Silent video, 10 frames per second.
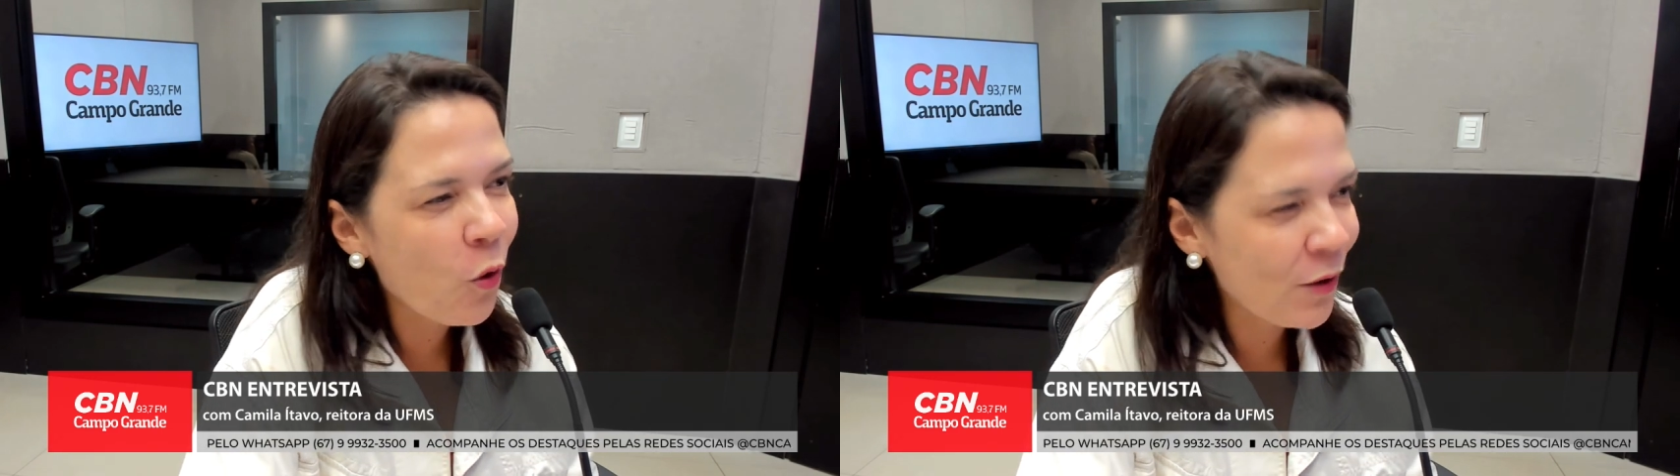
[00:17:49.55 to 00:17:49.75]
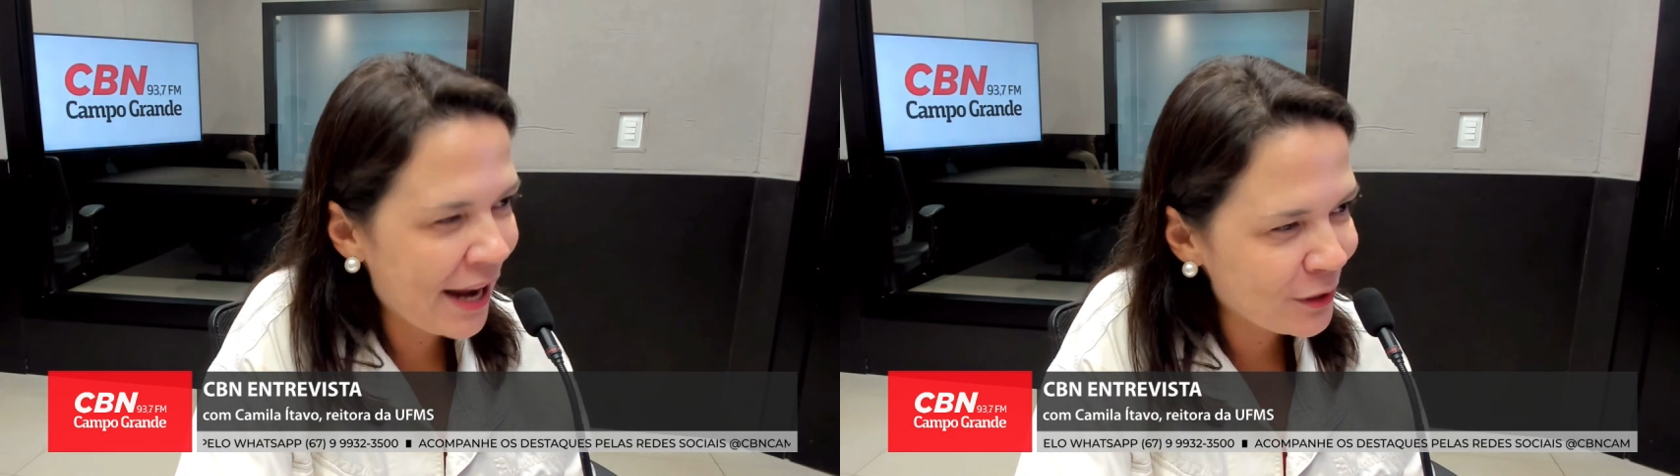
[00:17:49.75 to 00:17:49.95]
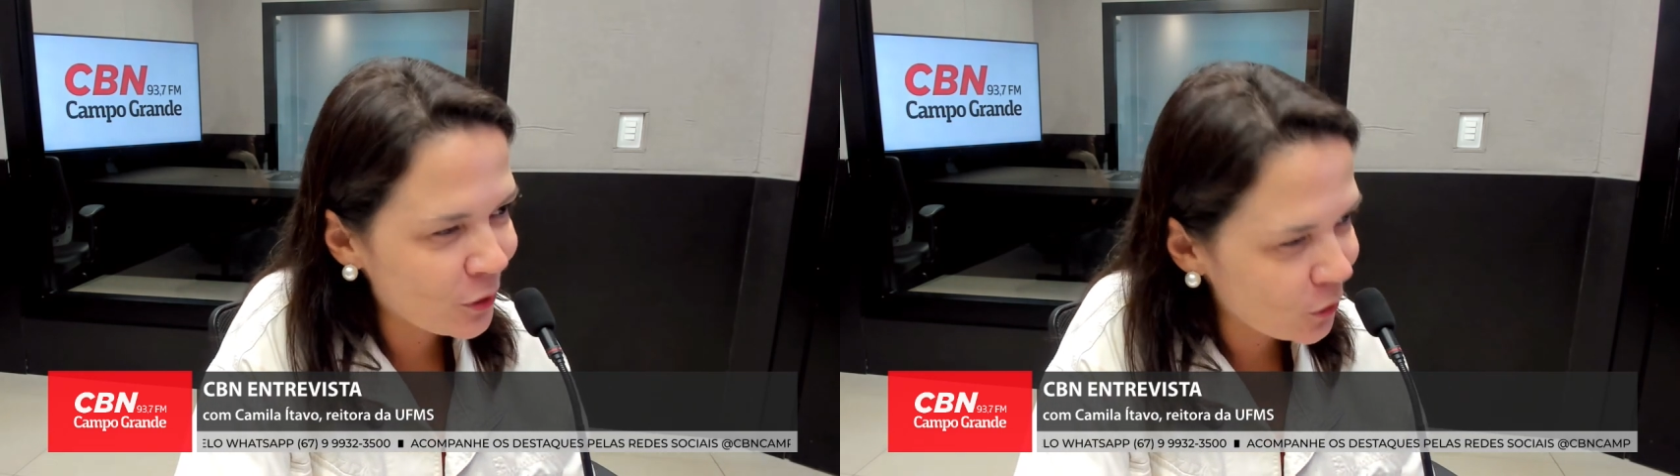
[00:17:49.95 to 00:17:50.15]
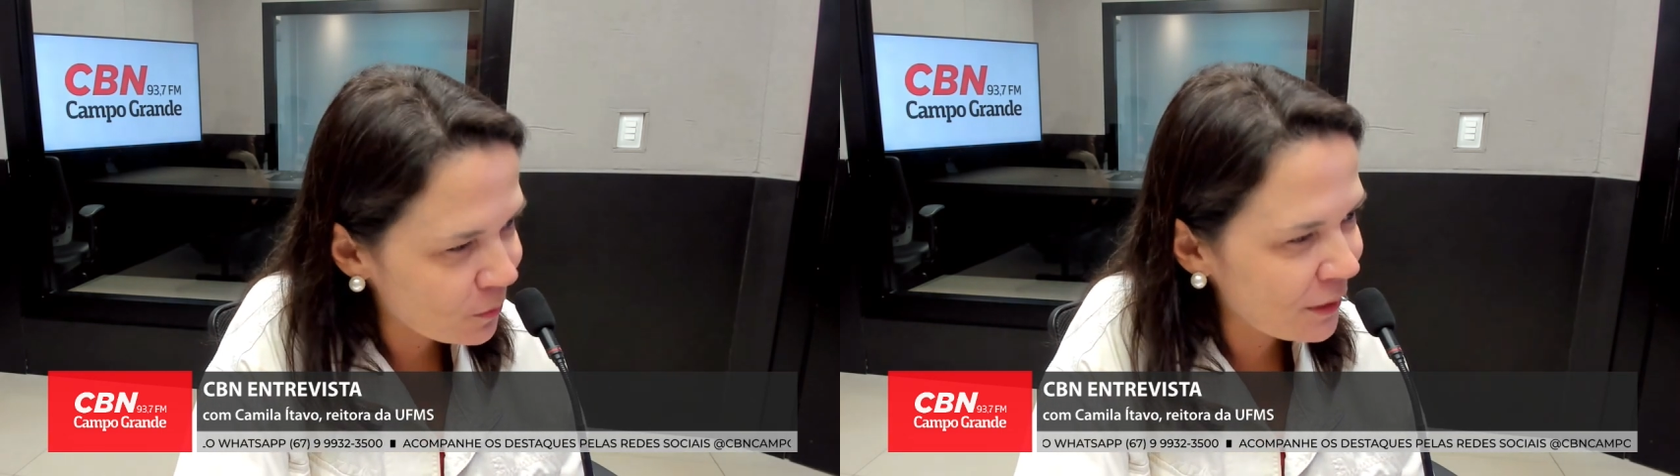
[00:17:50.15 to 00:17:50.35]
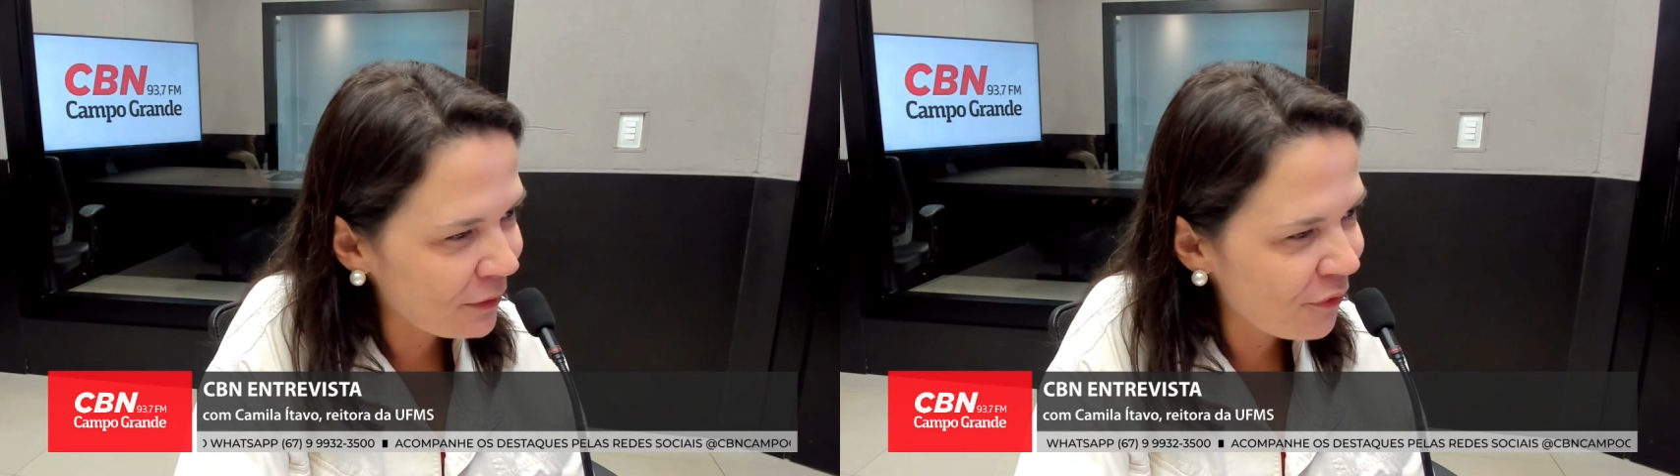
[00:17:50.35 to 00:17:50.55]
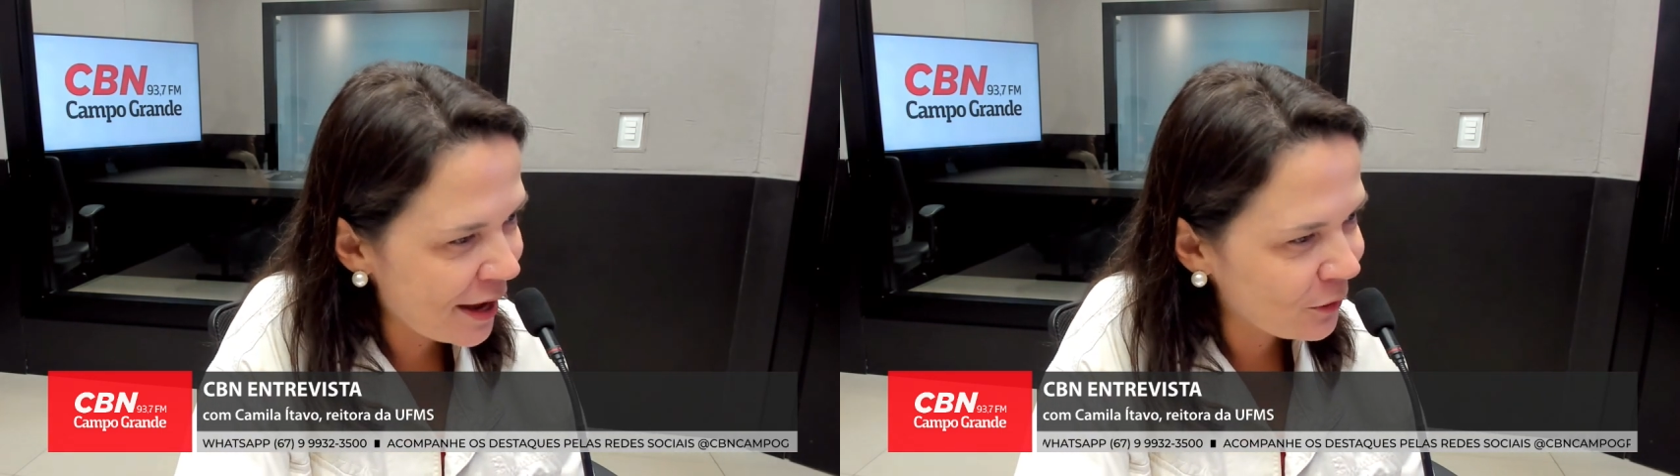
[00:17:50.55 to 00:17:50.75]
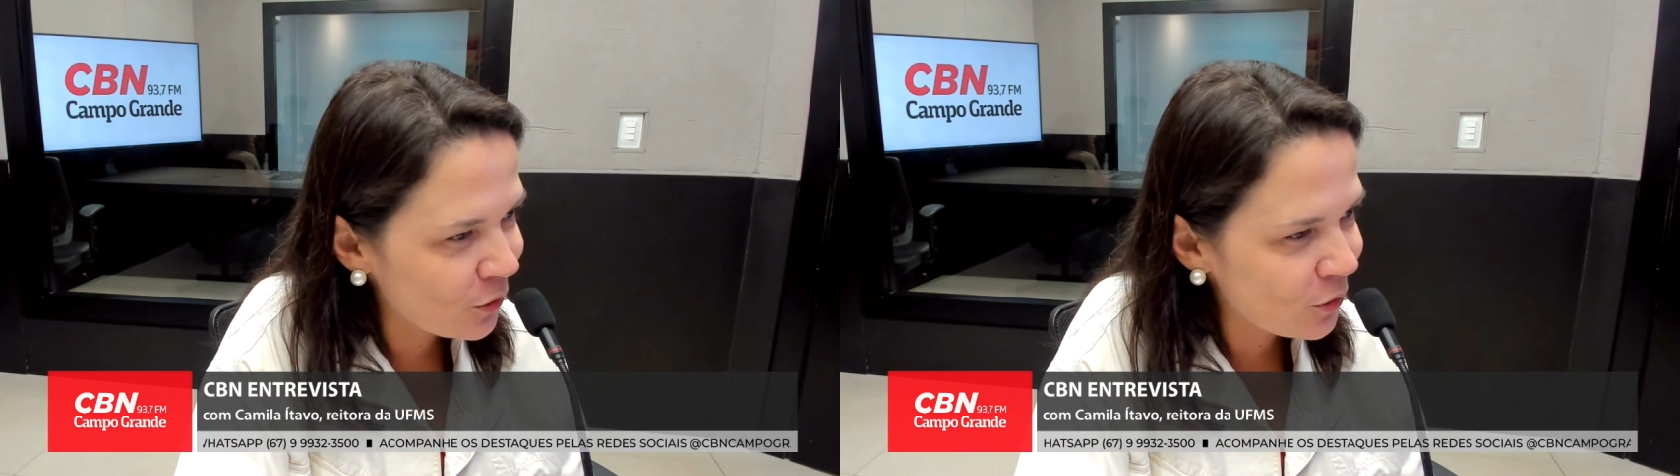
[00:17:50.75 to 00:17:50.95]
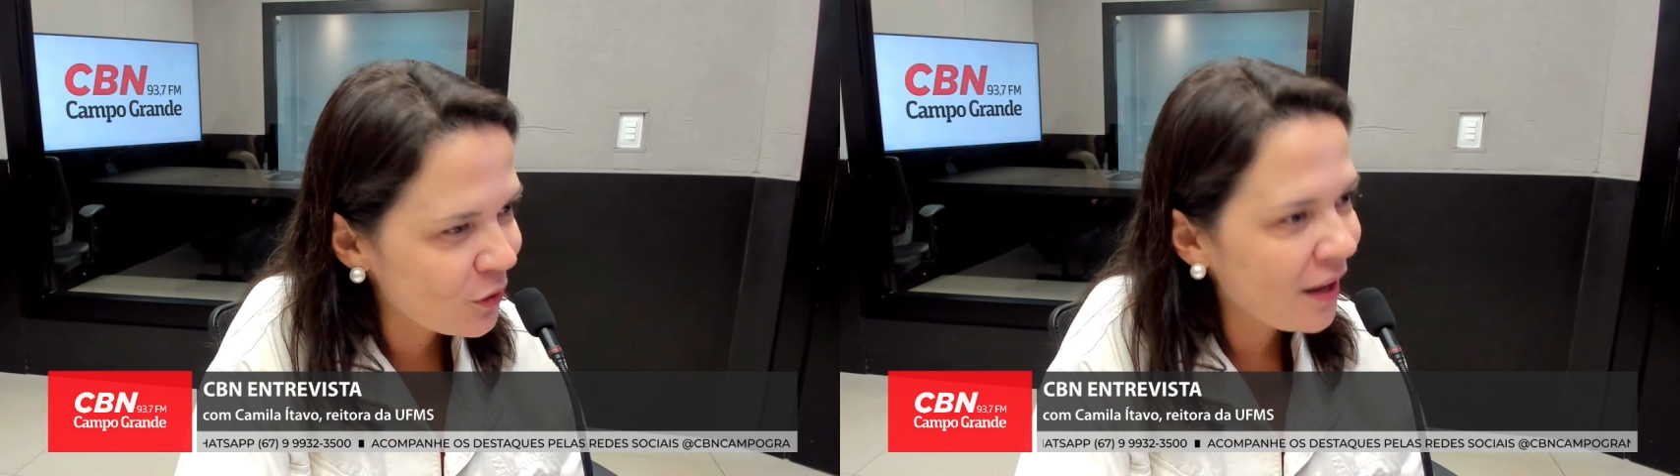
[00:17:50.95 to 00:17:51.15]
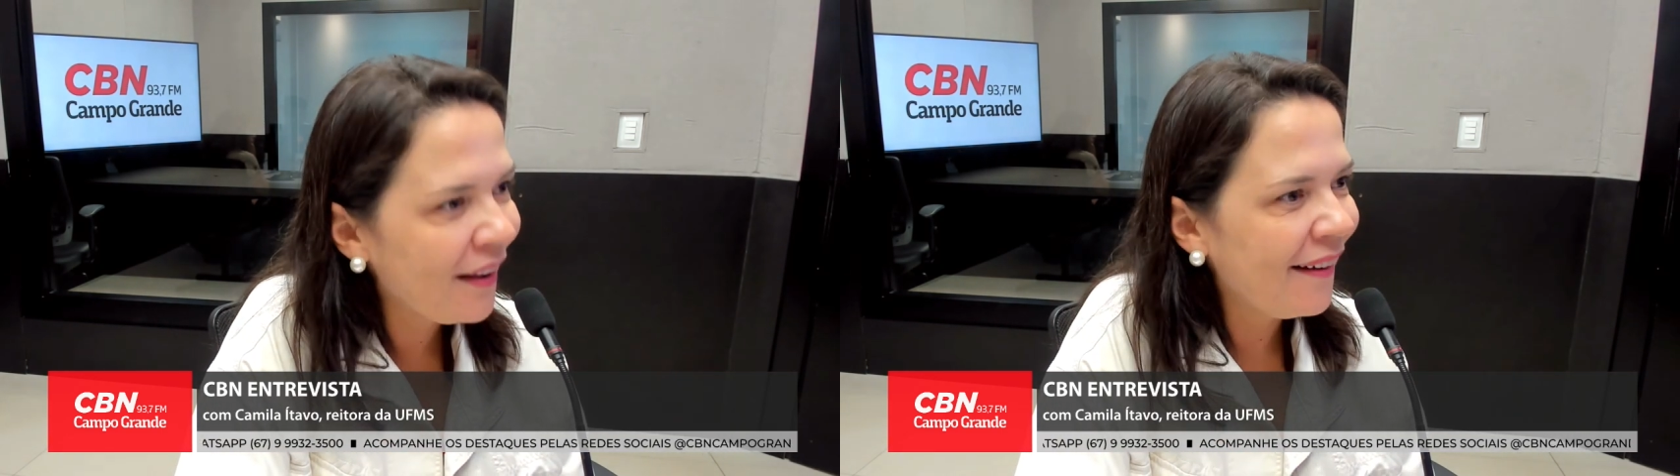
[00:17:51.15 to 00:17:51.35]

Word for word: congresso dos prefeitos